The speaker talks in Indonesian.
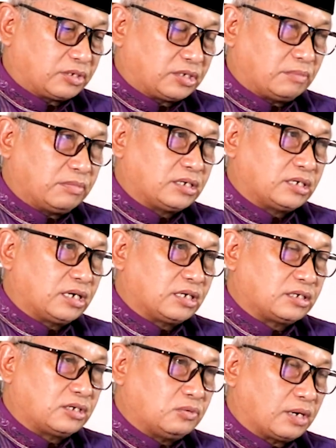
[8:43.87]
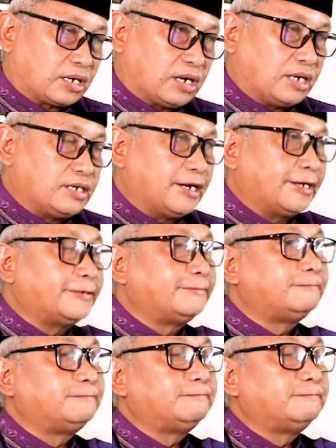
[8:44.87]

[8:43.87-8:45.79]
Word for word: bersama dengan keluarganya.